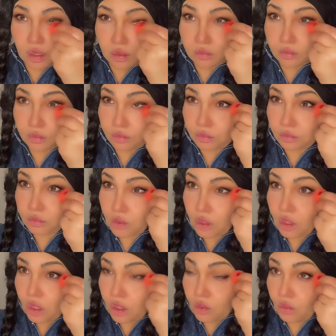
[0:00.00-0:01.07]
وحنا
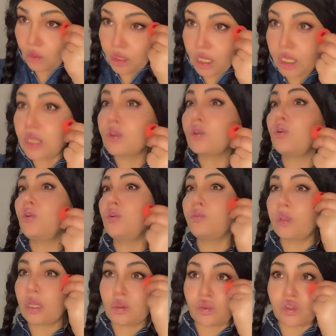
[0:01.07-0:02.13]
وحنا كي
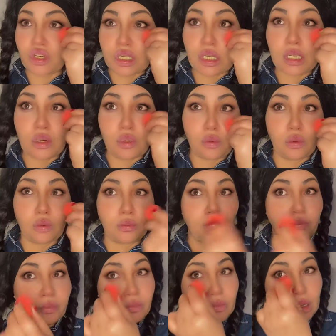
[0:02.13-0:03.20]
نروحو البنات واش نديرو
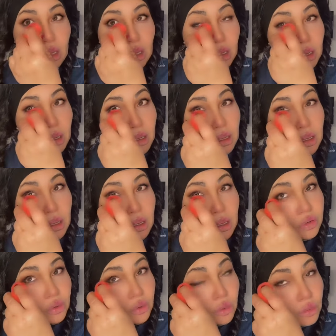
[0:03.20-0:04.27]

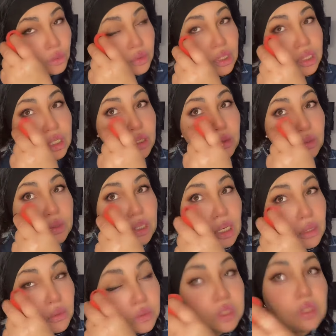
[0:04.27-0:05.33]
تروحو نكريو
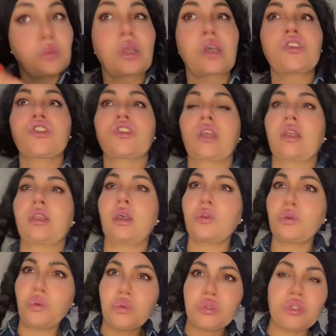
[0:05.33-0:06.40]
دالو نديروا القش
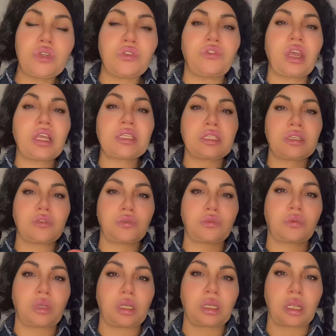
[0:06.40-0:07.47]
تاعنا روحو سيرفات
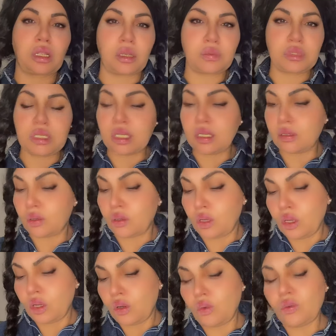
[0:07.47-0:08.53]
سيتو هكا لابسين
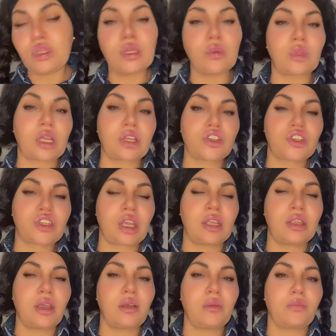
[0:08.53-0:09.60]
ونديروا القش
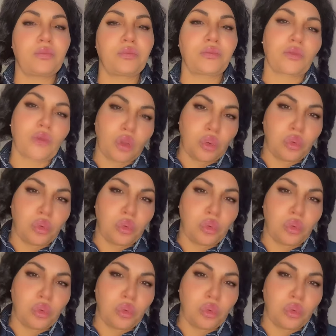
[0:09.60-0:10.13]
تاعنا